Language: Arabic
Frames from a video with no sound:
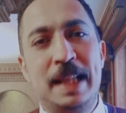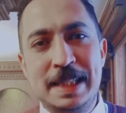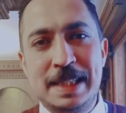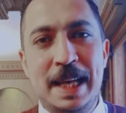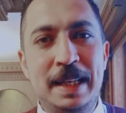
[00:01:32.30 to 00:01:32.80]

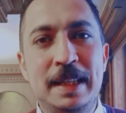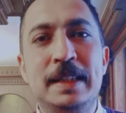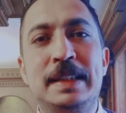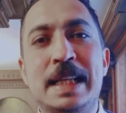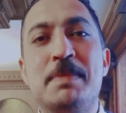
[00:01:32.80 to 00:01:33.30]
تسال
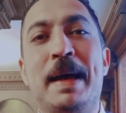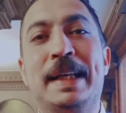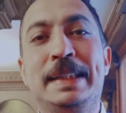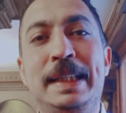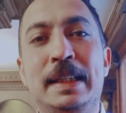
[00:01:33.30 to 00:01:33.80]
تسمع
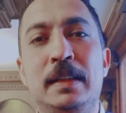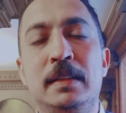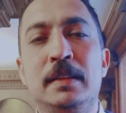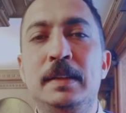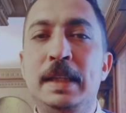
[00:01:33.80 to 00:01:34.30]
كتير
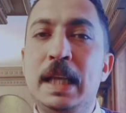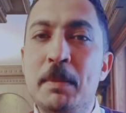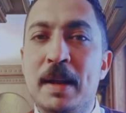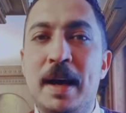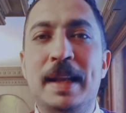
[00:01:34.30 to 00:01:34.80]
يجي
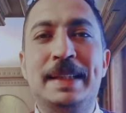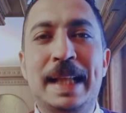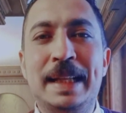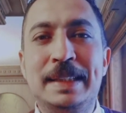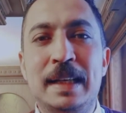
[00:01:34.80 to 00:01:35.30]
المرحله
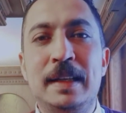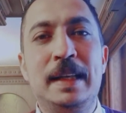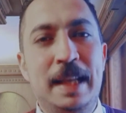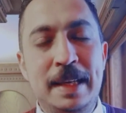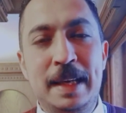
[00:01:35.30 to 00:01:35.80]
الثالثه
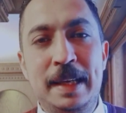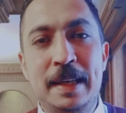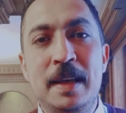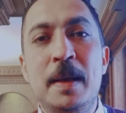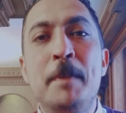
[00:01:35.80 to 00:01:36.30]
اللي هي
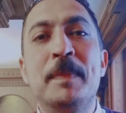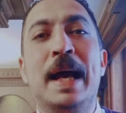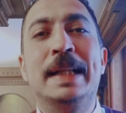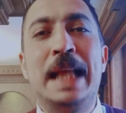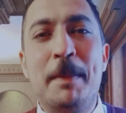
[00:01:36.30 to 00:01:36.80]
ايه
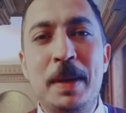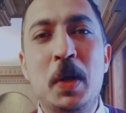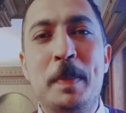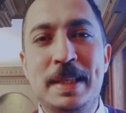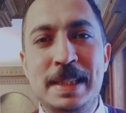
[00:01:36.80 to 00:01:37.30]
هتعمل
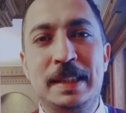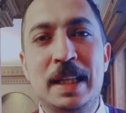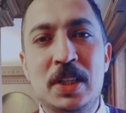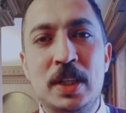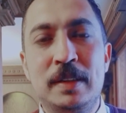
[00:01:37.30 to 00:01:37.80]
له
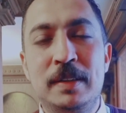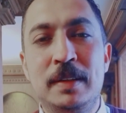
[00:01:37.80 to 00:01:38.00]
البرزنتيشن